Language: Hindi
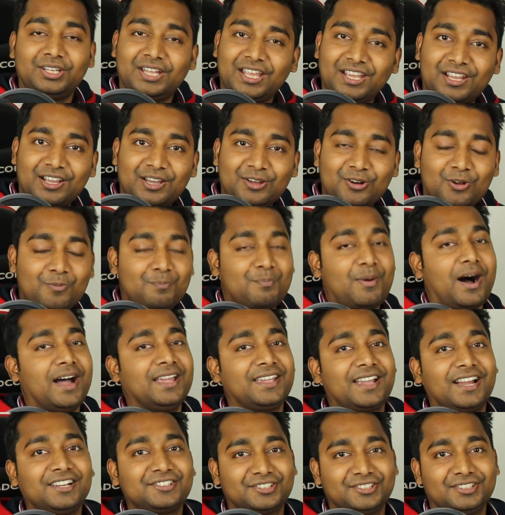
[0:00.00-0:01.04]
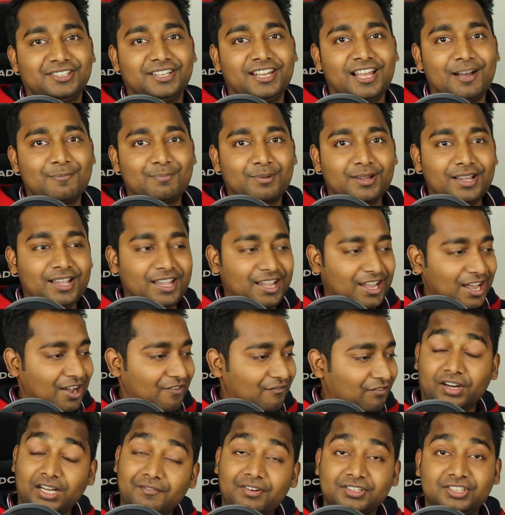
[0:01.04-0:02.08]
तो देख करो भाई के चैनल आपके
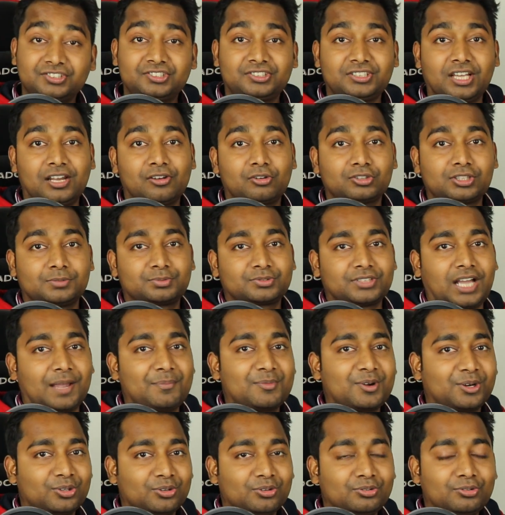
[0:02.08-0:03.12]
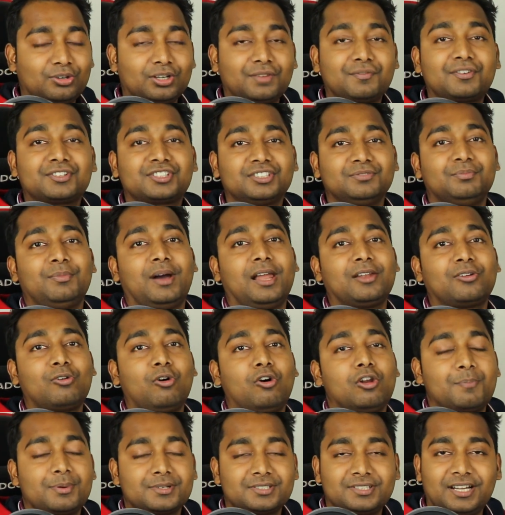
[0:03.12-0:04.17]
फटाफट चैनल को सब्सक्राइब कर दो नोटिफिकेशन बैल
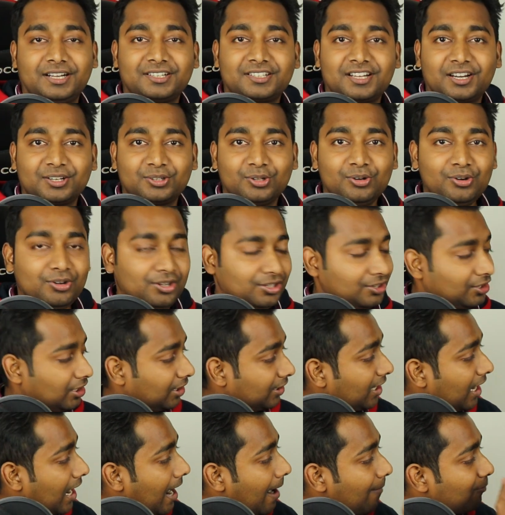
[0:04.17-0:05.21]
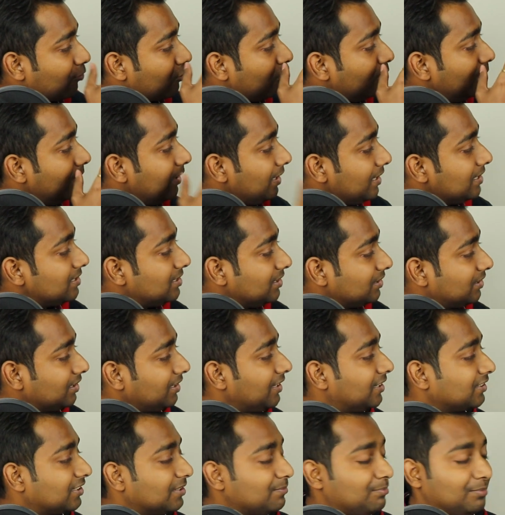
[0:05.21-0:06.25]
को ऑल पर सेट कर दो ताकि आपको भी इसी
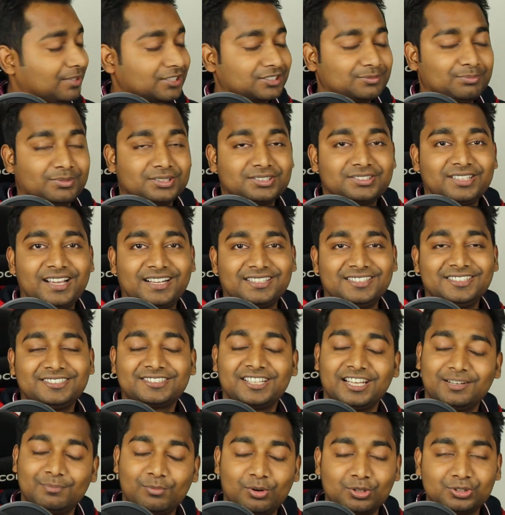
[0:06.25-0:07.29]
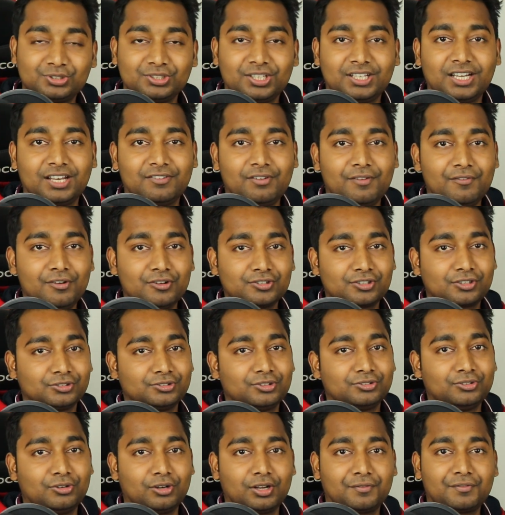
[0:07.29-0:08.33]
तरीके से मस्त मस्त गैजेट्स की अनबॉक्सिंग एंड रिव्यू वीडियोस
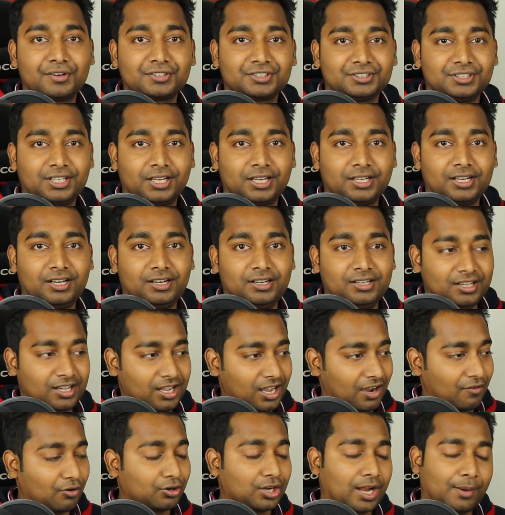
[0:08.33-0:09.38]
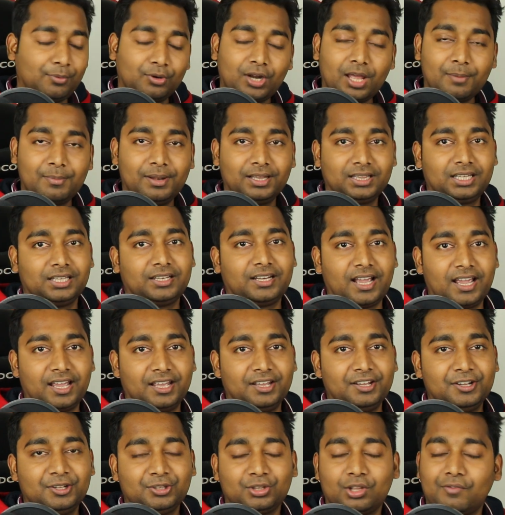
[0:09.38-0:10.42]
की जो नोटिफिकेशन है ना वो टाइम टू टाइम मिलती
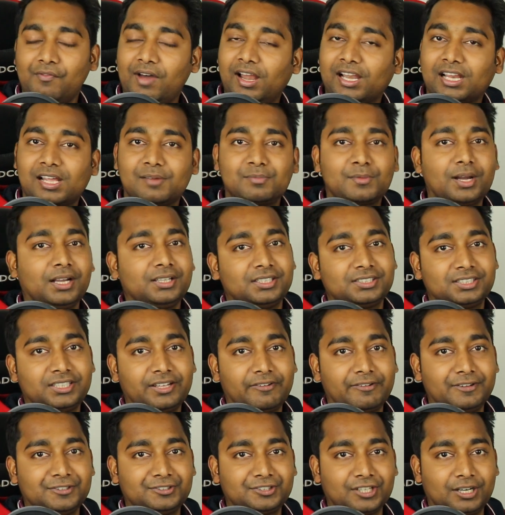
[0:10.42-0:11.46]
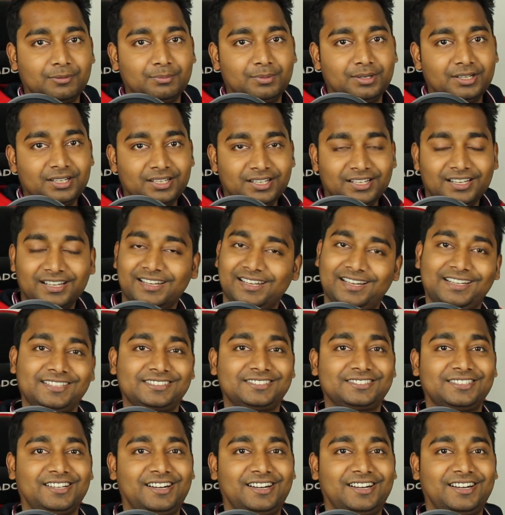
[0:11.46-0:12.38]
रहे तो वेलकम का दिस ऋषभ लेट